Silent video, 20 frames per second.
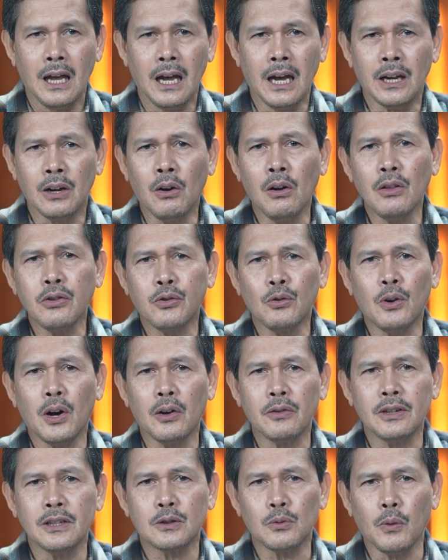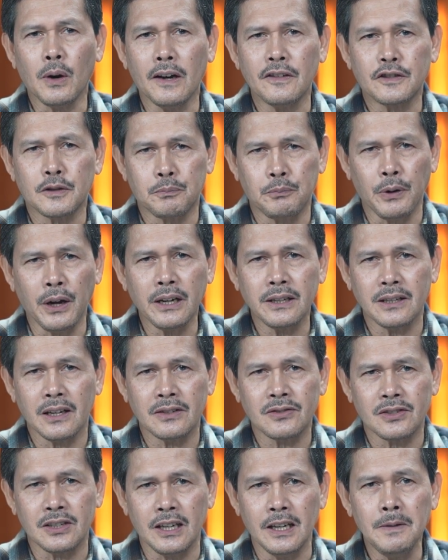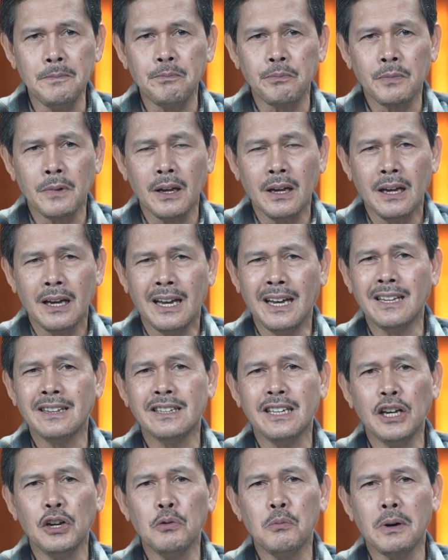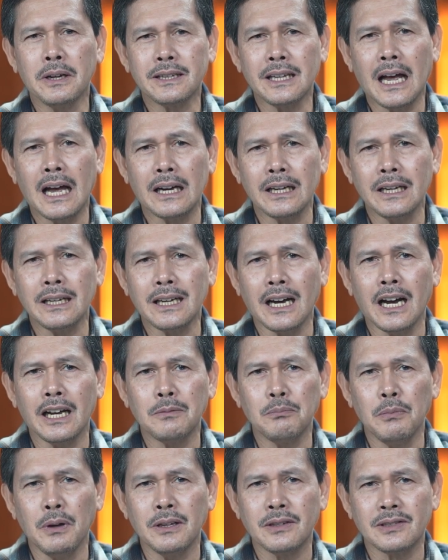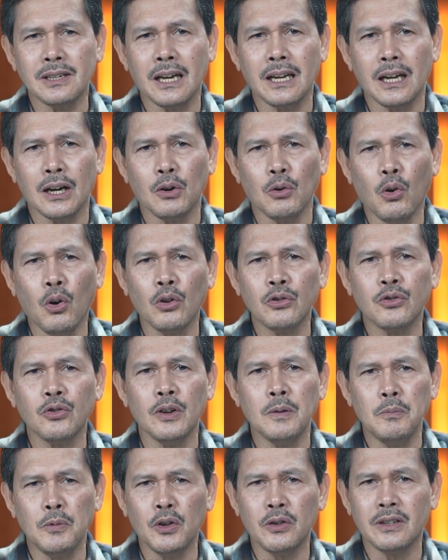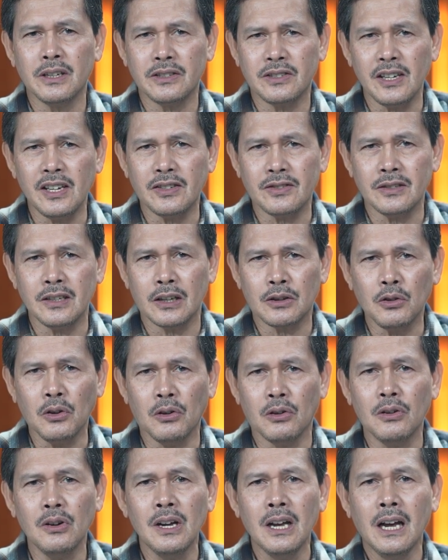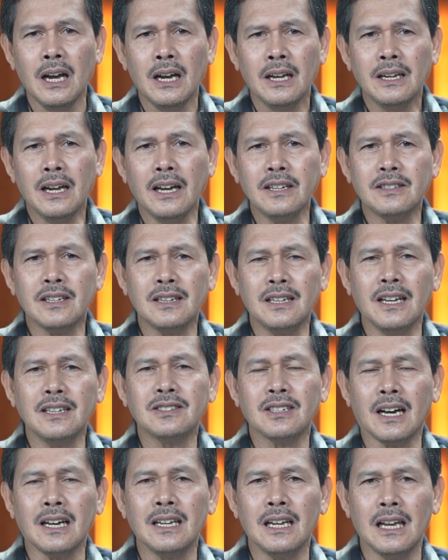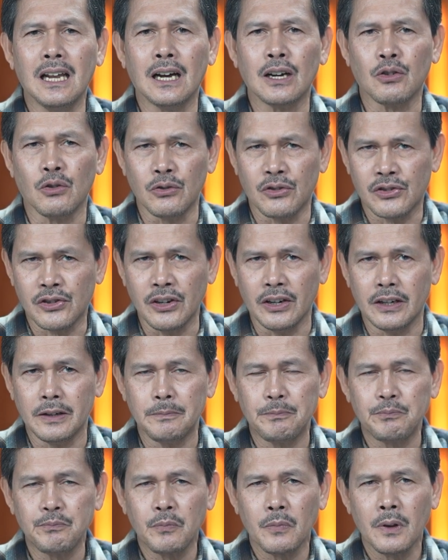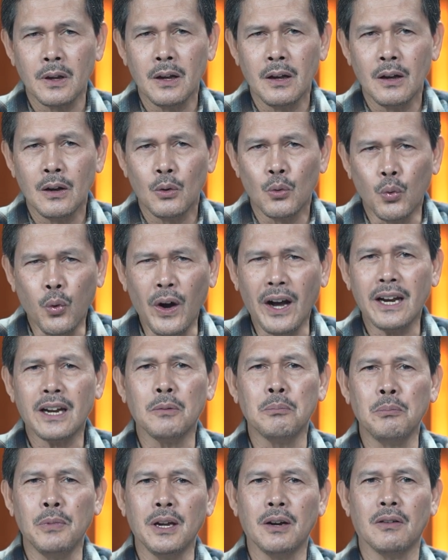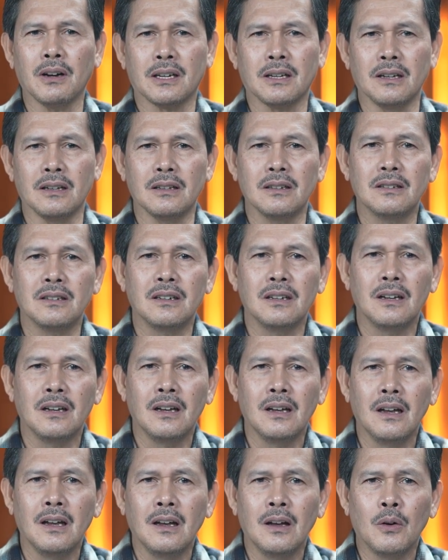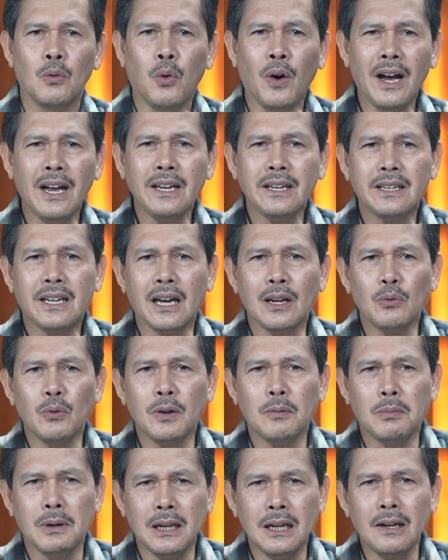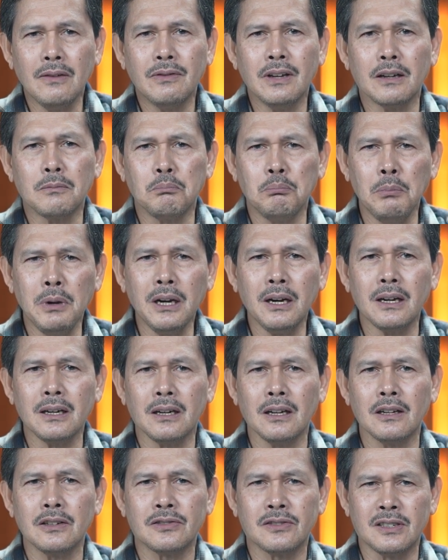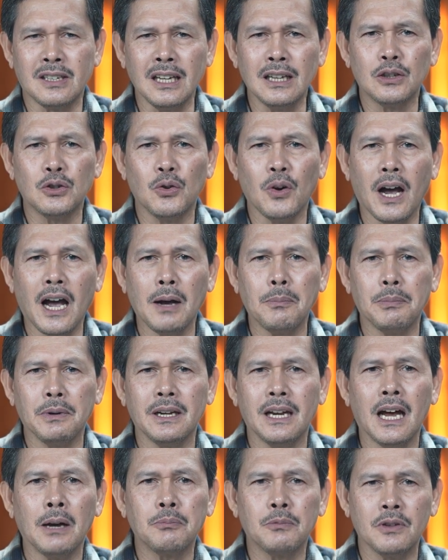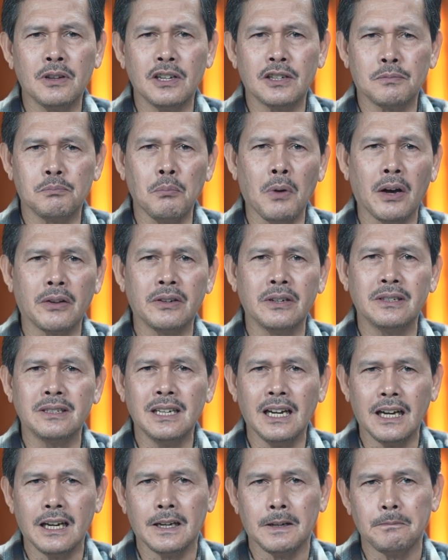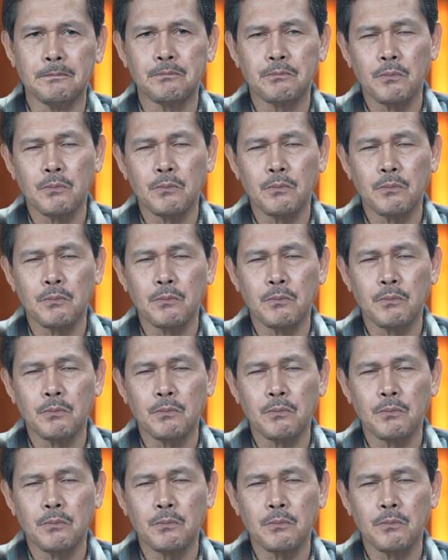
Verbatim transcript: And all throughout his wife's pregnancy, hindi umatake kahit minsan ang autoimmune disease nito na isa din sa kanilang concern. What a miracle! Why can we believe that miracles still do happen up to this modern day?